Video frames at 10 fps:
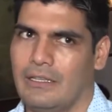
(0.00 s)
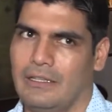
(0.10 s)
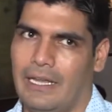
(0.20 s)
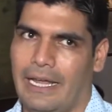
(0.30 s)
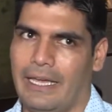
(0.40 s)

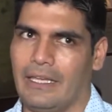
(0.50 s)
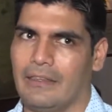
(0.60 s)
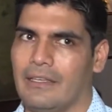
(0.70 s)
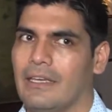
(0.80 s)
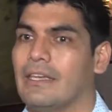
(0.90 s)
de la
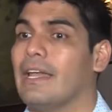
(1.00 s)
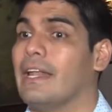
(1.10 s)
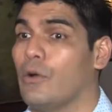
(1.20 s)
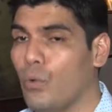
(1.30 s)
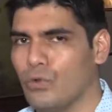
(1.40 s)
gente que
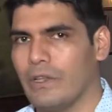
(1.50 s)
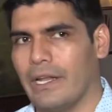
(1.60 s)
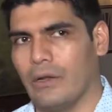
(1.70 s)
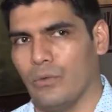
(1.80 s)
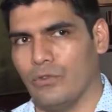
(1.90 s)
le gusta la
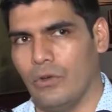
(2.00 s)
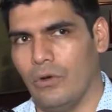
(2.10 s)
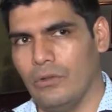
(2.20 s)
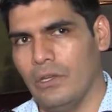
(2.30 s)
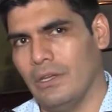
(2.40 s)

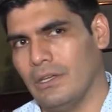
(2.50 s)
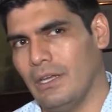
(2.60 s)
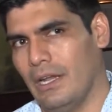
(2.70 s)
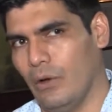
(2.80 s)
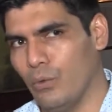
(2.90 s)
inclusión,
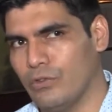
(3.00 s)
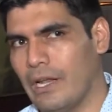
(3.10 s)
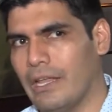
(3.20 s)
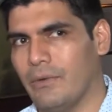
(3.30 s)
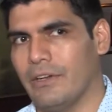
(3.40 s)
que le gusta
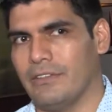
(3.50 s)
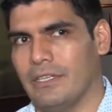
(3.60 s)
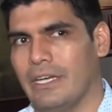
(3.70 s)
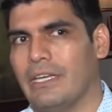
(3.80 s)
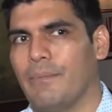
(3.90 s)
la
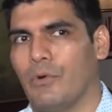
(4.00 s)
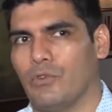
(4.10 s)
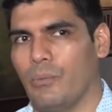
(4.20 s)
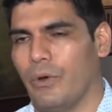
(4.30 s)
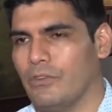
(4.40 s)
diversidad y que por
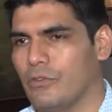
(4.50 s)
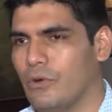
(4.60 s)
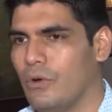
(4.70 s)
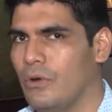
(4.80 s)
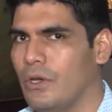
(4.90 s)

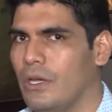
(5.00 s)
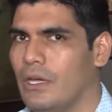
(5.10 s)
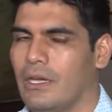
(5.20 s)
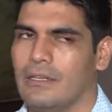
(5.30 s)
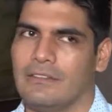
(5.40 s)
supuesto
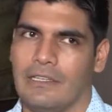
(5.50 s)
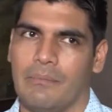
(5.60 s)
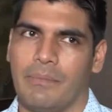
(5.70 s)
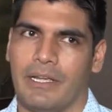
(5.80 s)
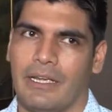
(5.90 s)
eh,
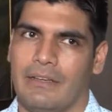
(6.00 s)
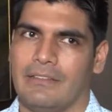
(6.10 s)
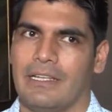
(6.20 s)
siempre está